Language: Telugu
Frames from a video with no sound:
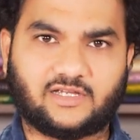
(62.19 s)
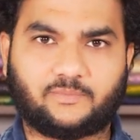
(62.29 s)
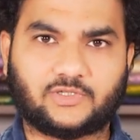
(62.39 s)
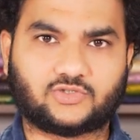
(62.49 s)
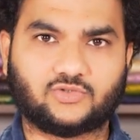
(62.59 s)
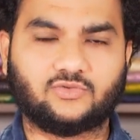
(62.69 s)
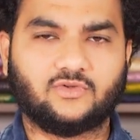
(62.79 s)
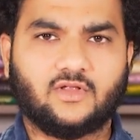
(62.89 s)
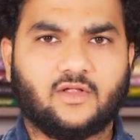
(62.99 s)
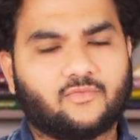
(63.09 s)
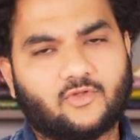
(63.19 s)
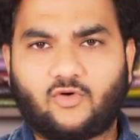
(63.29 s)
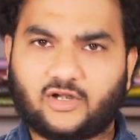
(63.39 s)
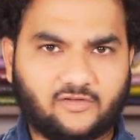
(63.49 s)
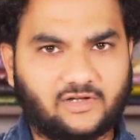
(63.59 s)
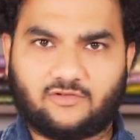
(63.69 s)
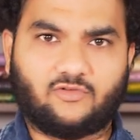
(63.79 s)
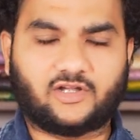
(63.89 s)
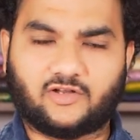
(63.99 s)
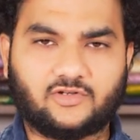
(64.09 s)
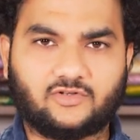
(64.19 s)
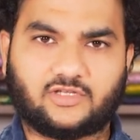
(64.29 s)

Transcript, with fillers: చెప్పచ్చు వాట్ ఎవర్ వాట్ ఎవర్ యూ